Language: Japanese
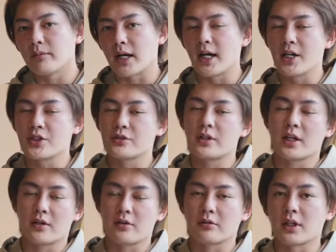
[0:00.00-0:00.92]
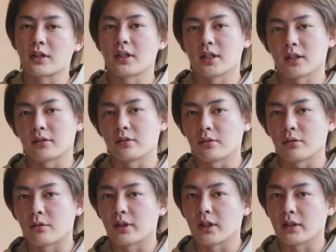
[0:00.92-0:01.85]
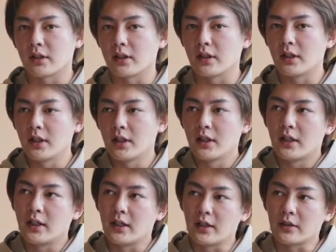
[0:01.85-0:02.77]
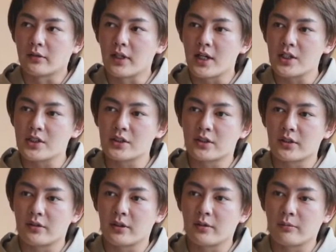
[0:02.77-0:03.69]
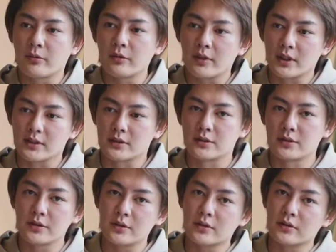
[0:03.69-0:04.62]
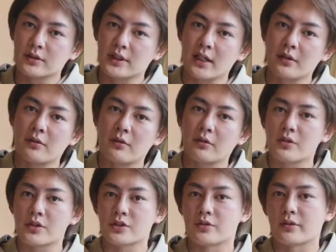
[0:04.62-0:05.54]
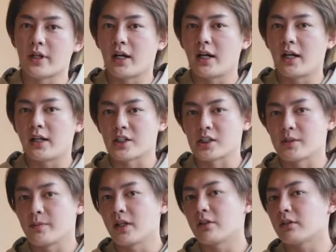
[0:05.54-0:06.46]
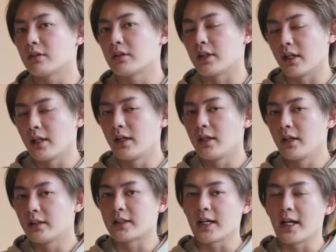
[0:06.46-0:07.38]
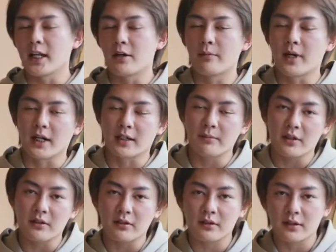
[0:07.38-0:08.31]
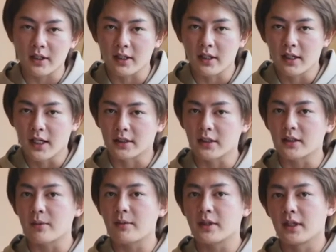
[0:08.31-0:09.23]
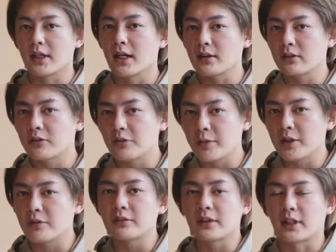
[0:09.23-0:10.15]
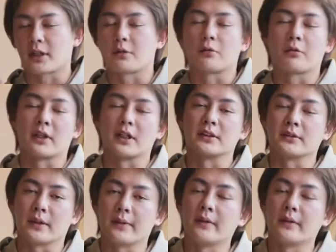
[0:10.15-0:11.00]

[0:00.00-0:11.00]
あ、回収できるようになってきたっていうところなんで、えーと、雷神っていうものがずっと先行投資を長い間しまくってで種をまきまくって温めてやっと実ってきたところなんですよね。